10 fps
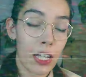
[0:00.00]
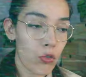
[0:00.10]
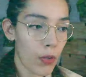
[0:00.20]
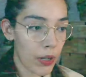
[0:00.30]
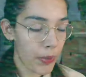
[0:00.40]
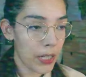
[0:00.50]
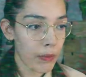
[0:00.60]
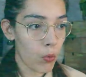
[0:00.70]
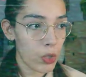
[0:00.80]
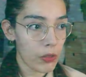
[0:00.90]
Es una palabra que
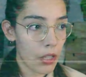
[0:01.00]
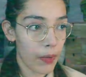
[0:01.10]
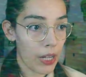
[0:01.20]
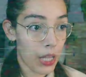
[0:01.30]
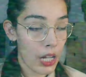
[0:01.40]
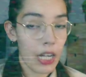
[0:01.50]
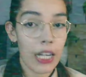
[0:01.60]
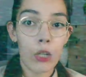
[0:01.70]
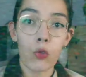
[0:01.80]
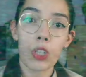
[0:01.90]
me puesto barbaridad,
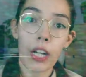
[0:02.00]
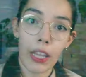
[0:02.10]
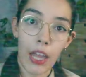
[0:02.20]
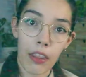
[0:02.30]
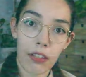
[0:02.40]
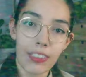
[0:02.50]
neutralidad.